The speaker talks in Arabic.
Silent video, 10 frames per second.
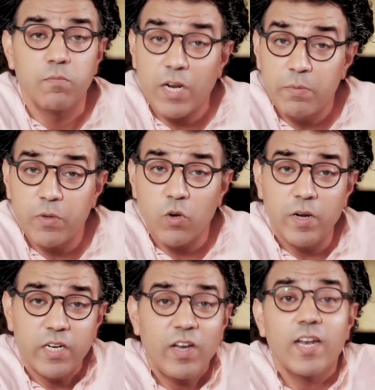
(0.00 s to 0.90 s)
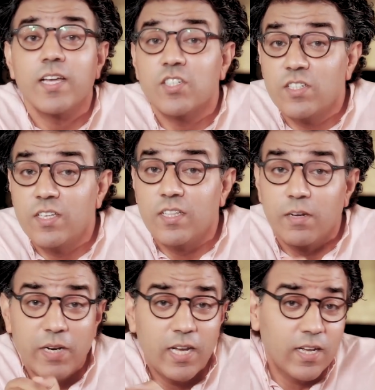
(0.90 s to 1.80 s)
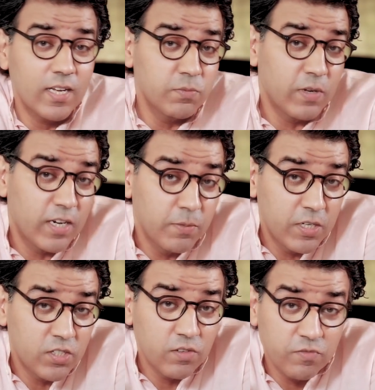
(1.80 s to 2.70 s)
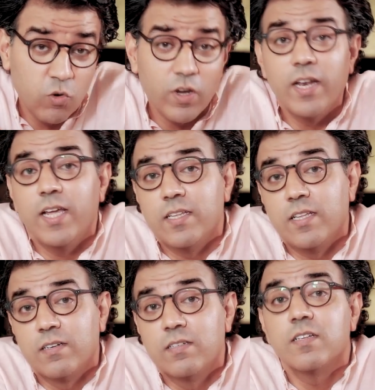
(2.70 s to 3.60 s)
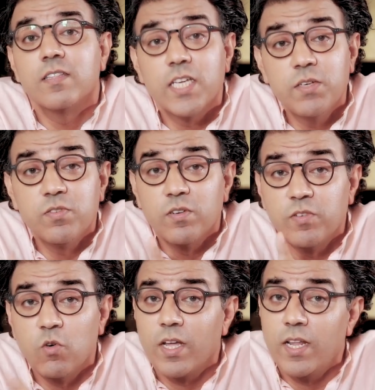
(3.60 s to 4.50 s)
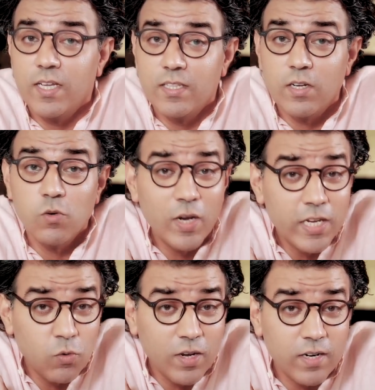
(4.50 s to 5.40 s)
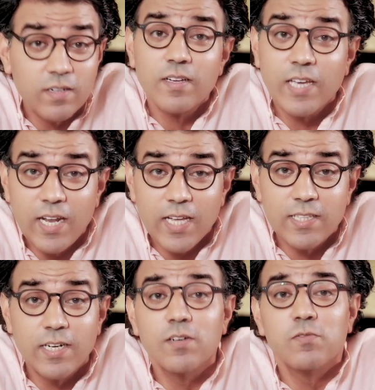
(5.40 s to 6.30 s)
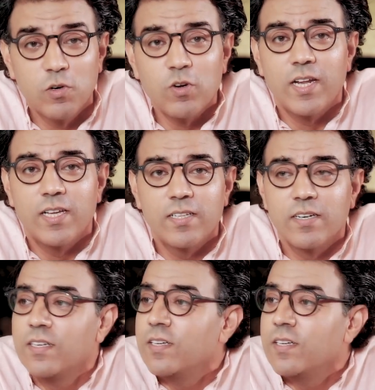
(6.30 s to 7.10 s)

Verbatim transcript: مرحبا بكم معنا في حلقة جديدة من حلقات برنامج فوق العادة ضيف فوق العادة وحوار كالعادة فوق العادة